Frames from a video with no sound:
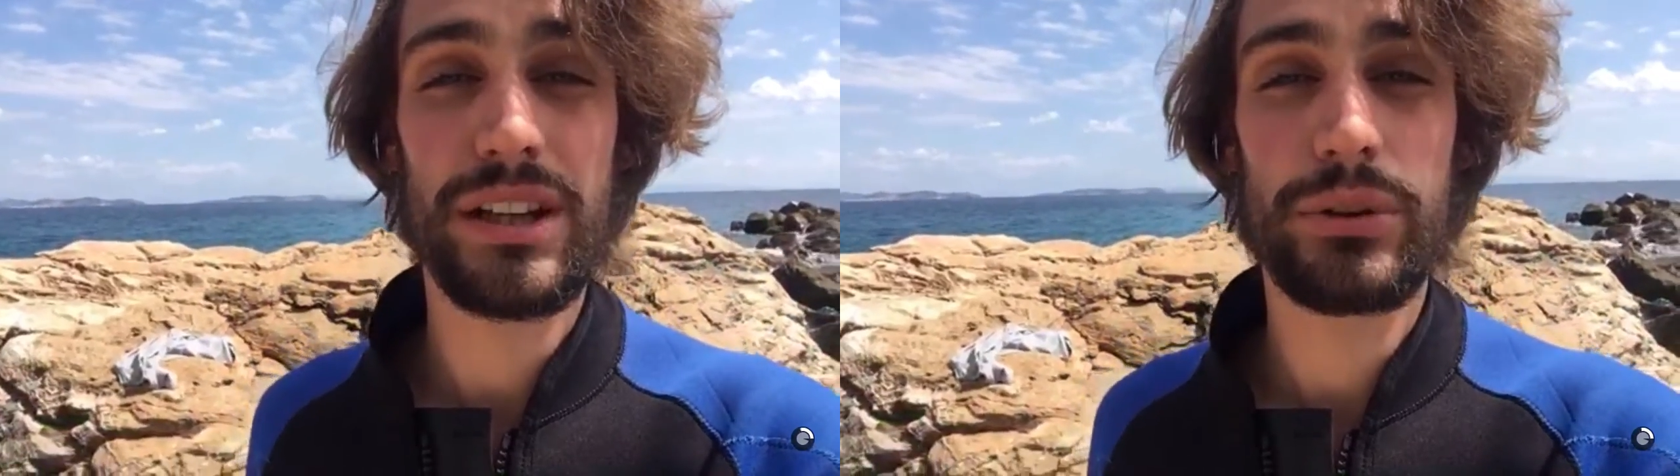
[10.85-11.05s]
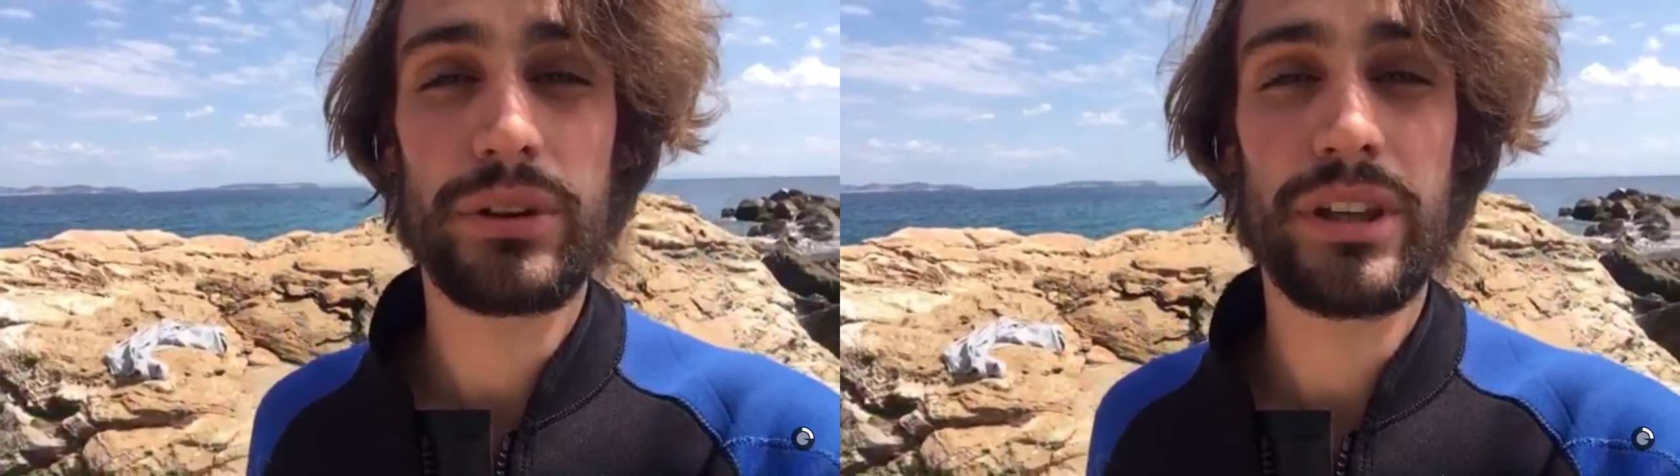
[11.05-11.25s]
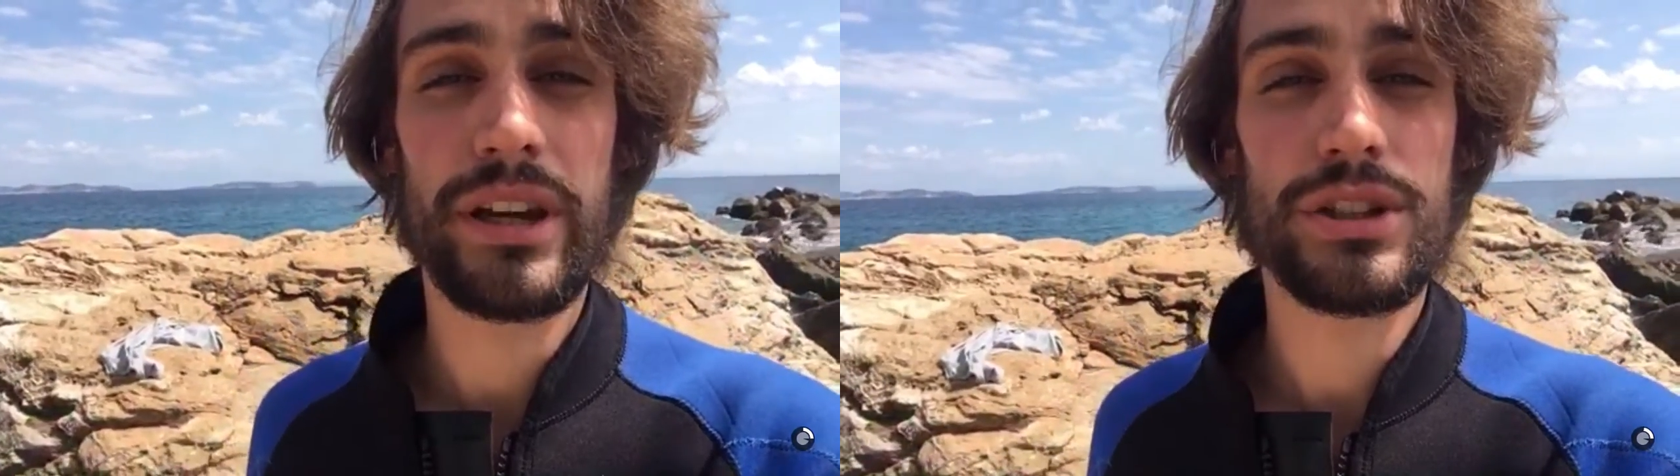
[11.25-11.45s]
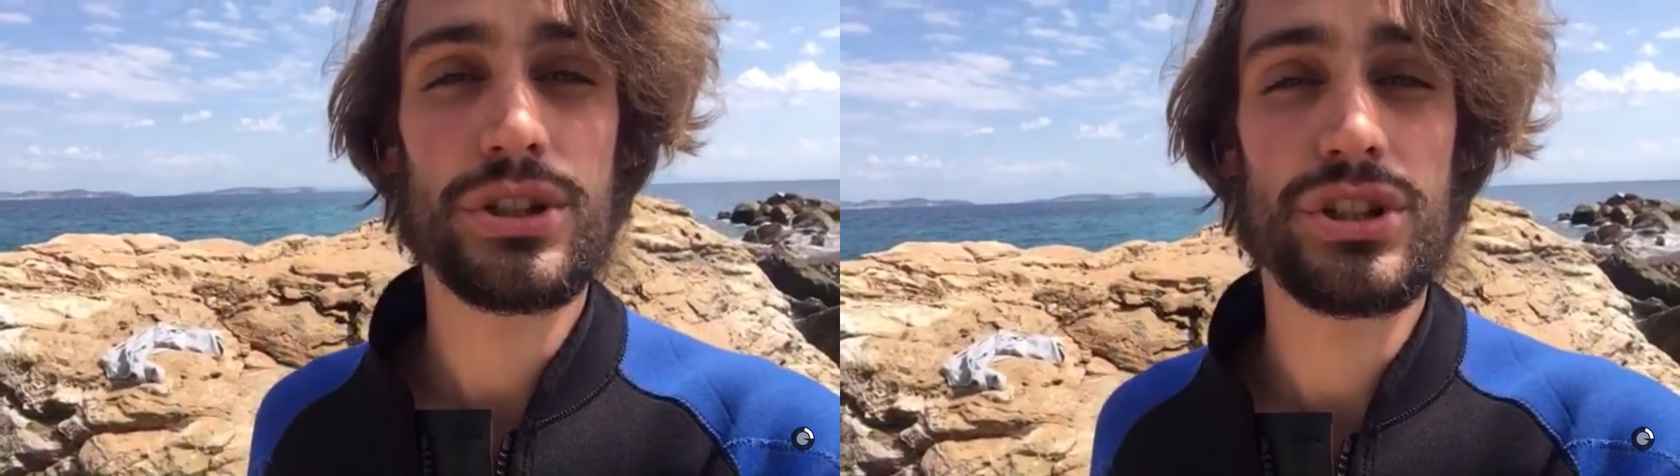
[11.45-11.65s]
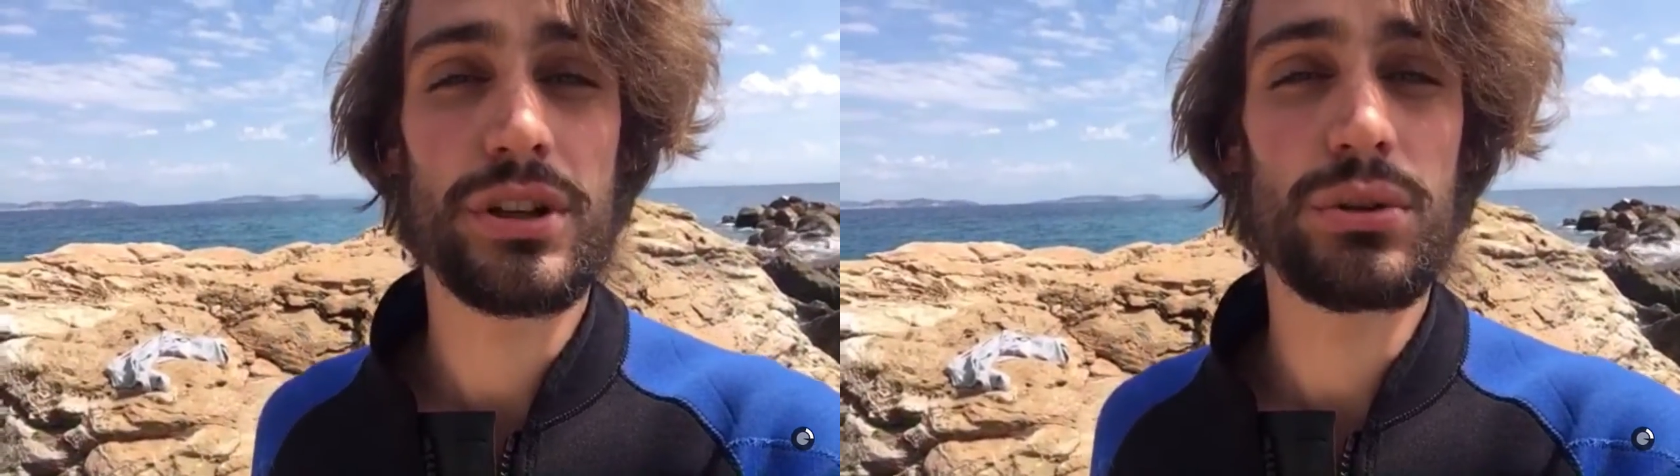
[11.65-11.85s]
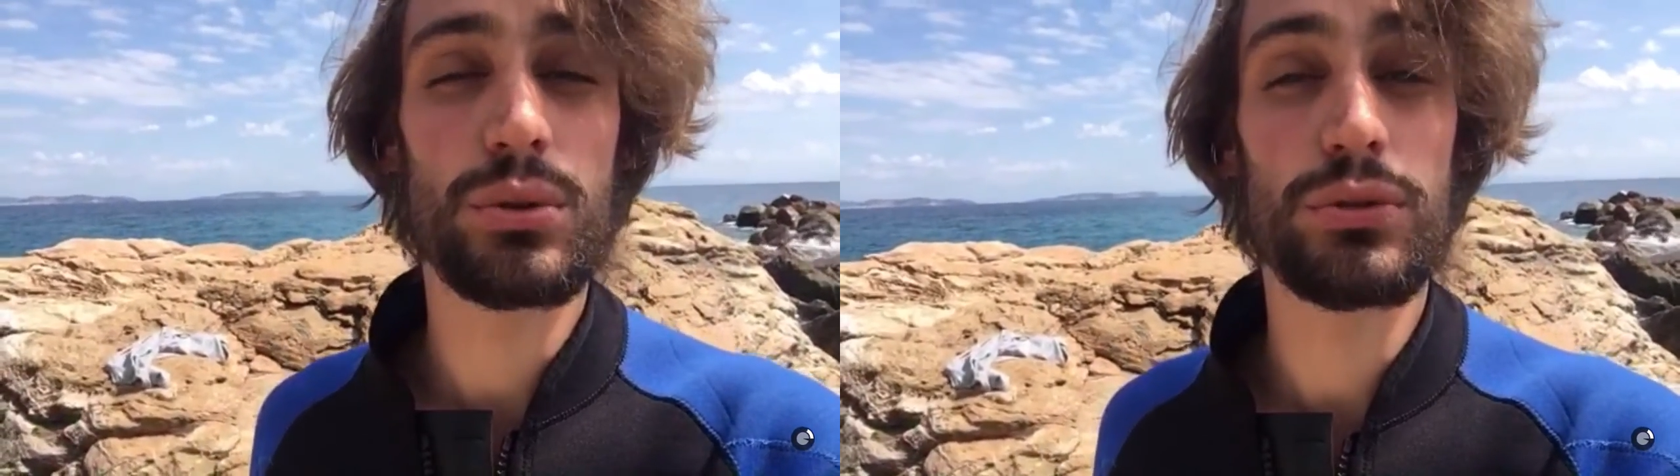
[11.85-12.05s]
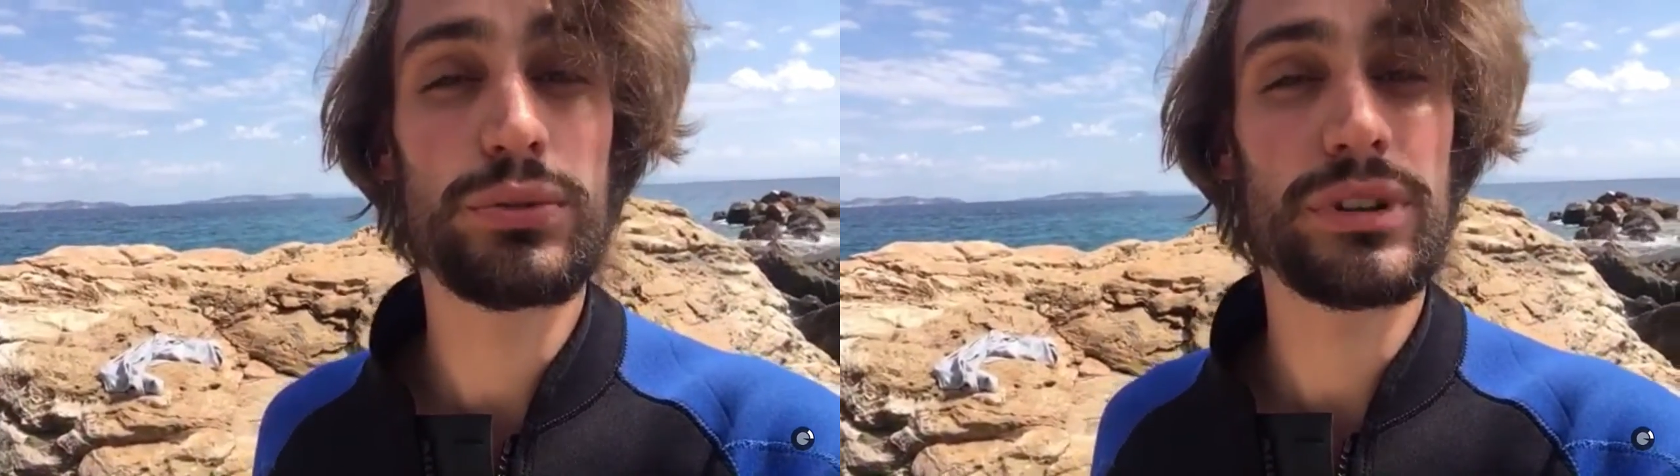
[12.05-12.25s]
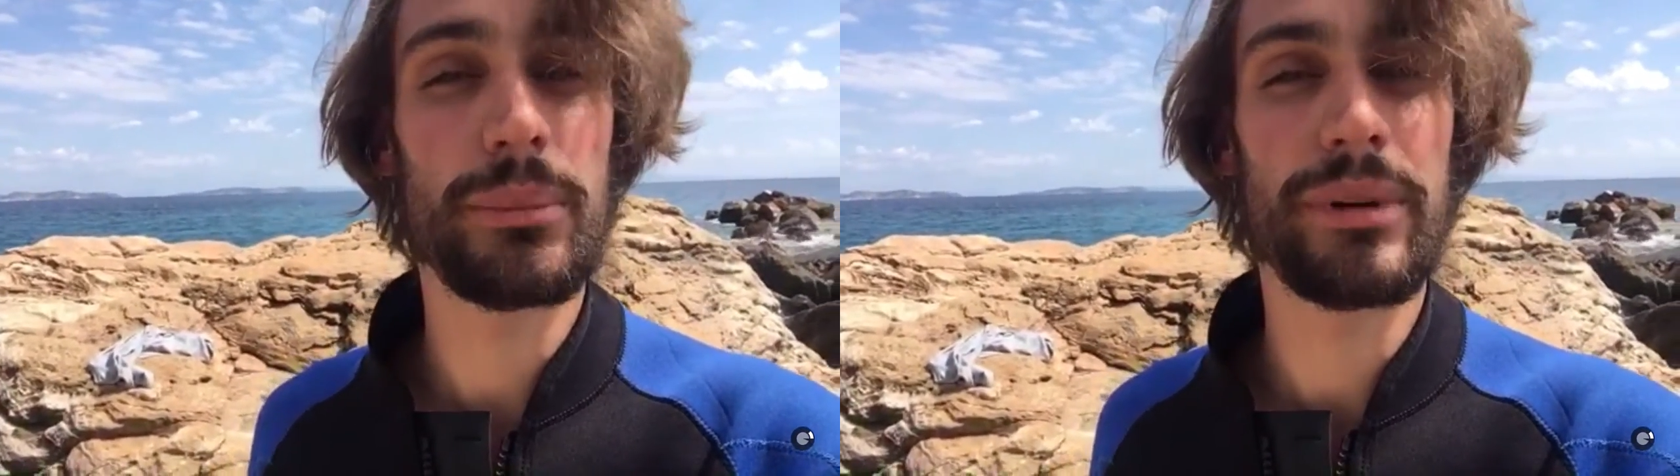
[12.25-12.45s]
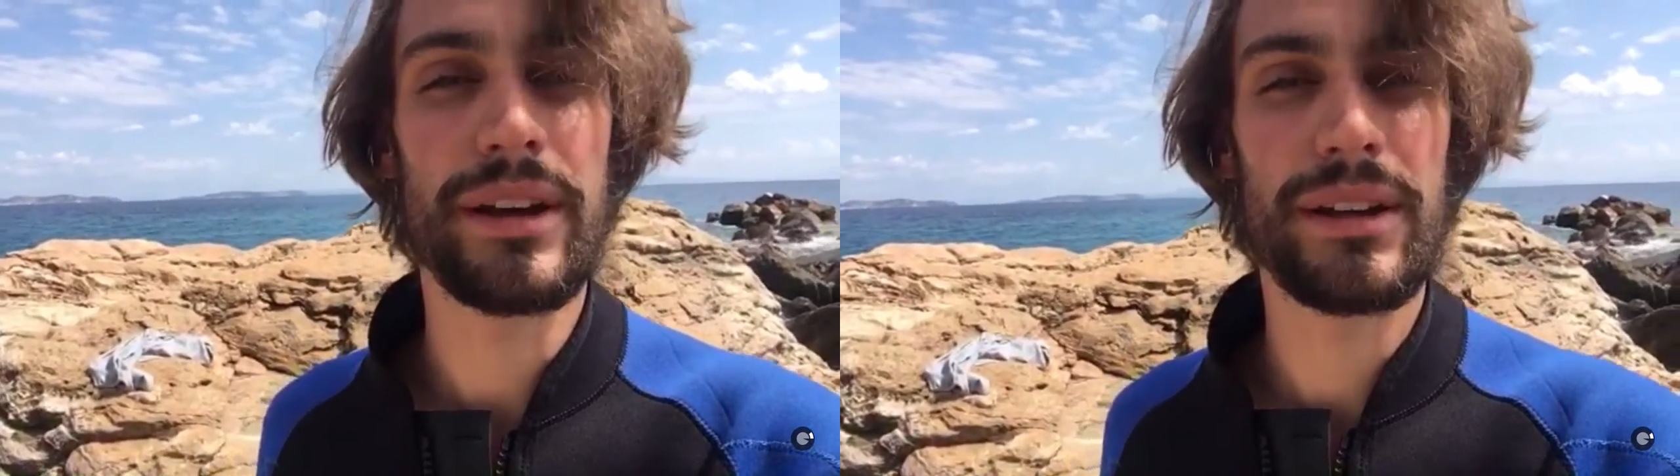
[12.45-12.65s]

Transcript: coquillages géants au fond des mers.